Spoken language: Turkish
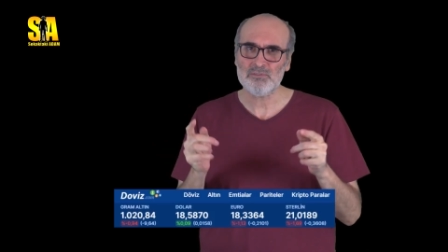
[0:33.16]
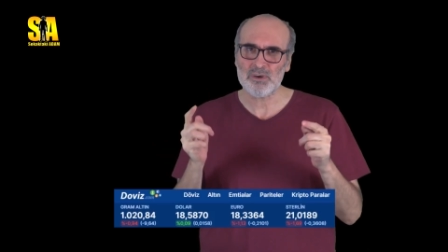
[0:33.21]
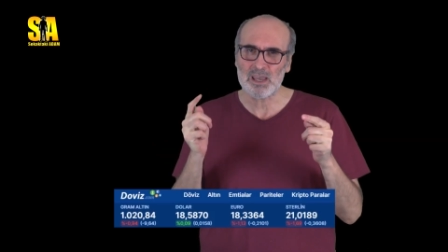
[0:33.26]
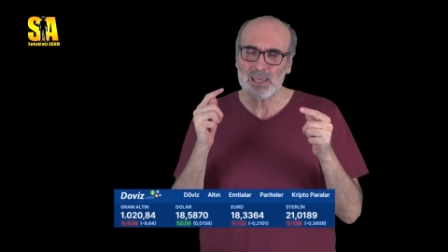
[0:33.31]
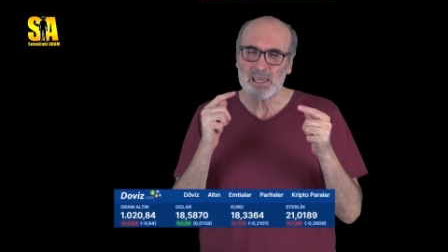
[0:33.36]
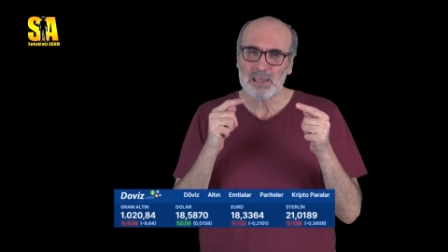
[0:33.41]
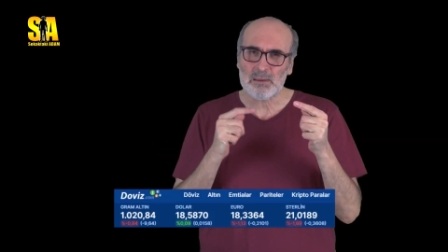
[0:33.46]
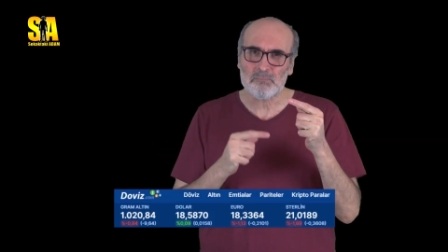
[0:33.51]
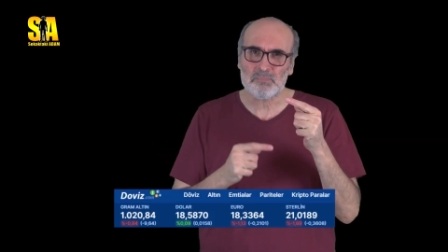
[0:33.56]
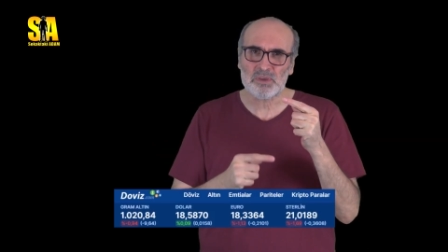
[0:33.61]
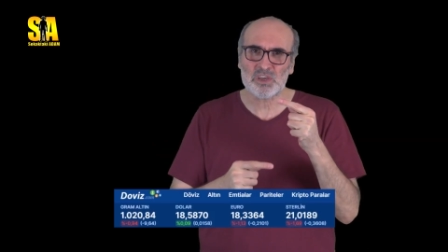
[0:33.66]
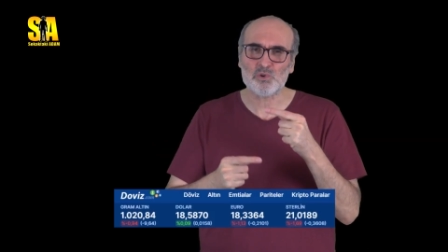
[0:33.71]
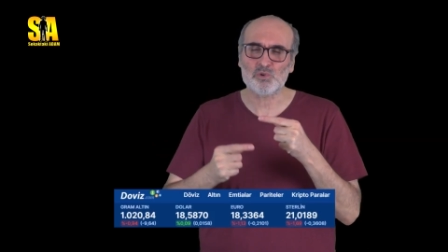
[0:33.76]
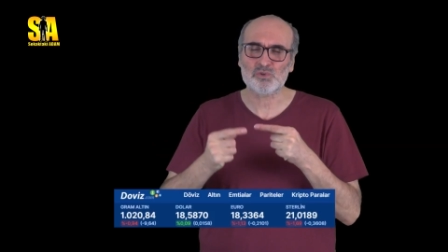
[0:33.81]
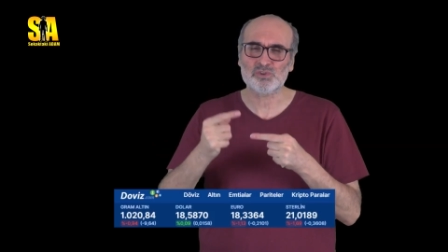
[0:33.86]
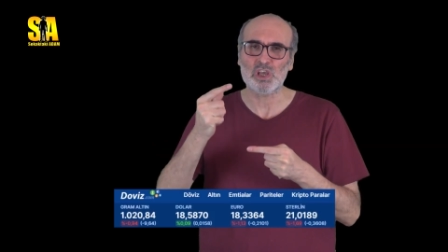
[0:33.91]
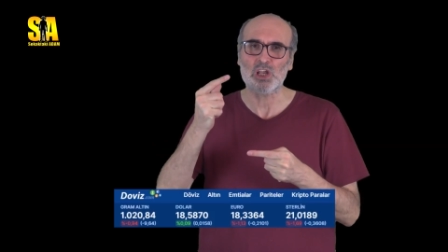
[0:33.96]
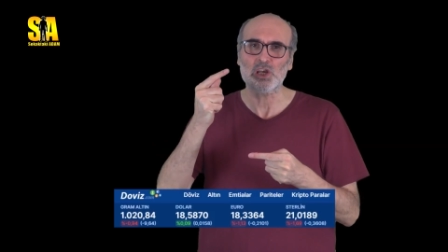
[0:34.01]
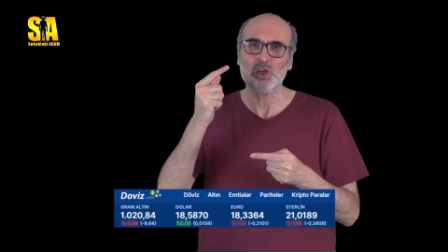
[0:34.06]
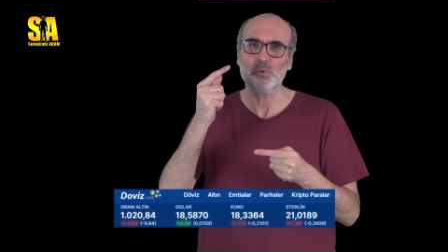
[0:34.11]
ve bir
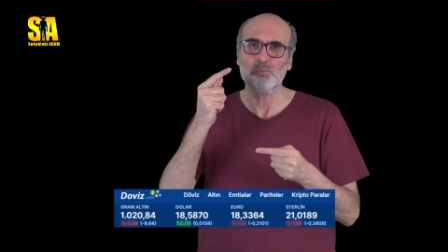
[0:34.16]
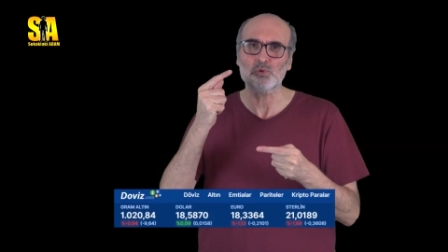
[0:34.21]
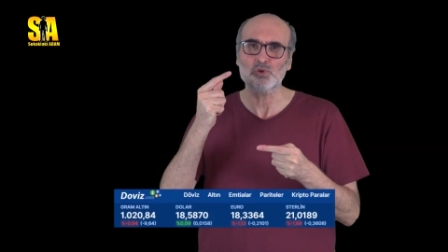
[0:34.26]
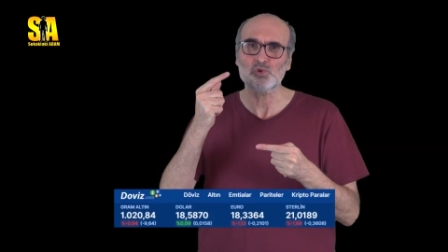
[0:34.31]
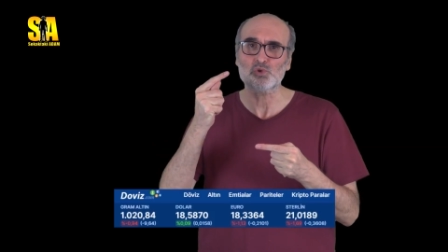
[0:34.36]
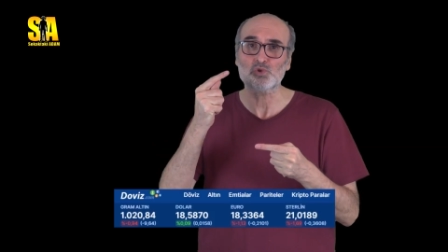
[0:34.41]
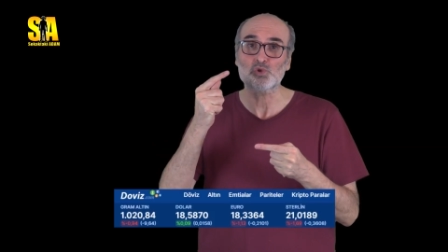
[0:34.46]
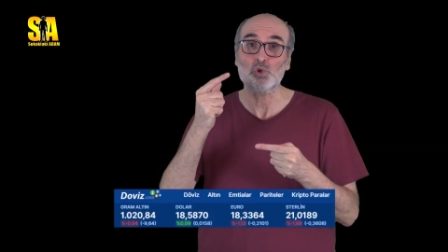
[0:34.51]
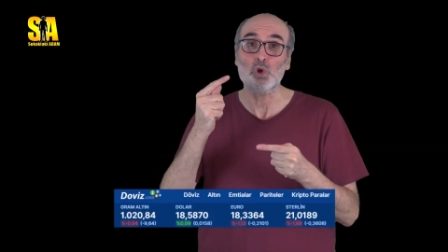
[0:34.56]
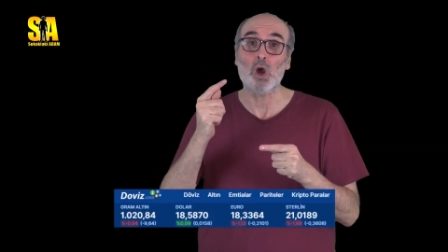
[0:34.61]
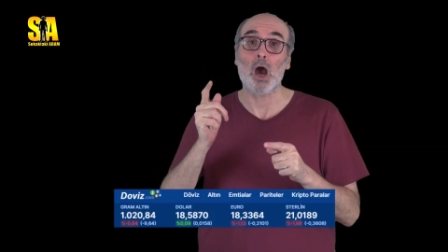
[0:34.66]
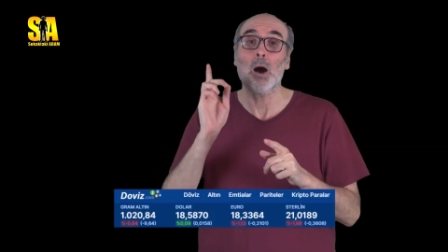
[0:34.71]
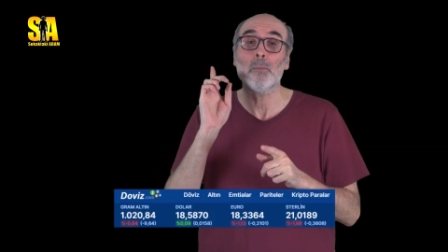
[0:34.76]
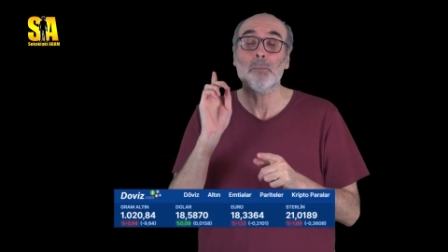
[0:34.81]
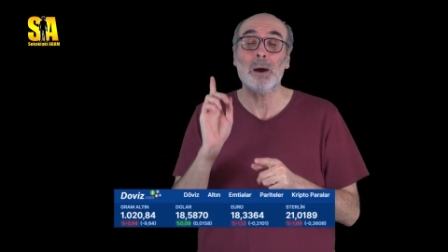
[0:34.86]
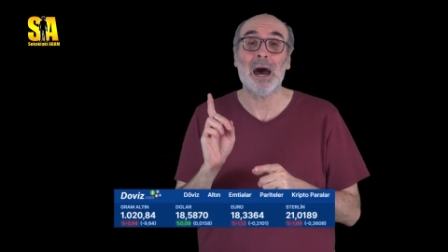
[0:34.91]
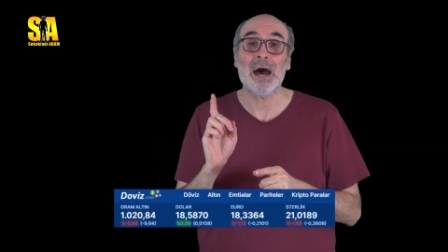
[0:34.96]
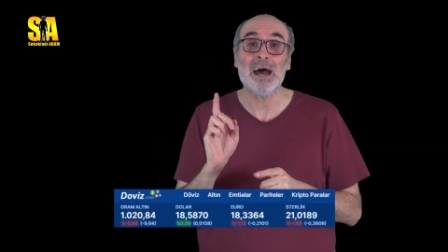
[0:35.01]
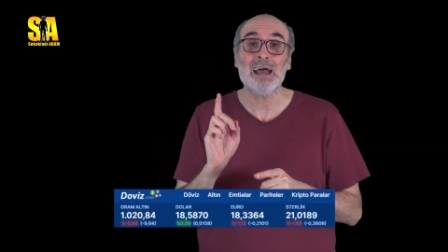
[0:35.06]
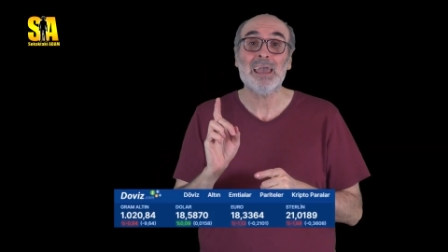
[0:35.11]
yükseliyor bir düşüyor
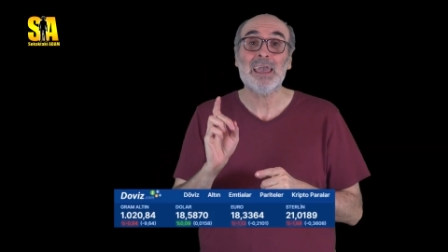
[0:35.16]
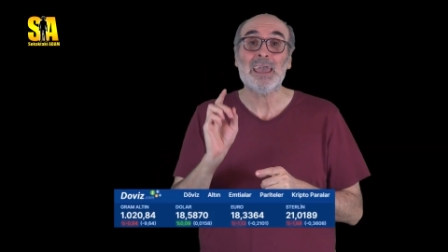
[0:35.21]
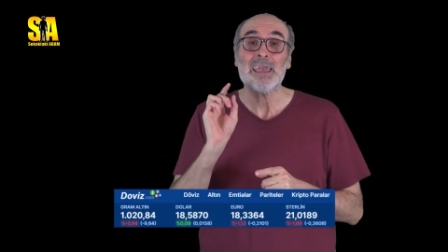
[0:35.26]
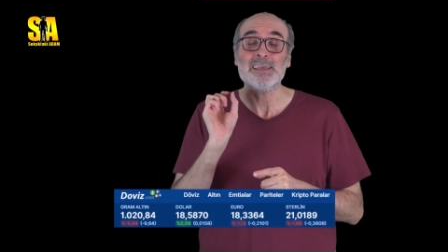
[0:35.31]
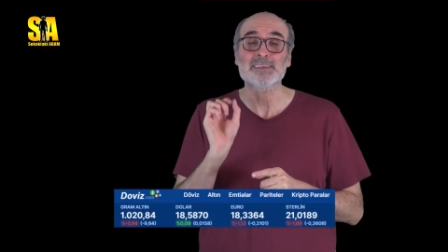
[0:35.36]
ama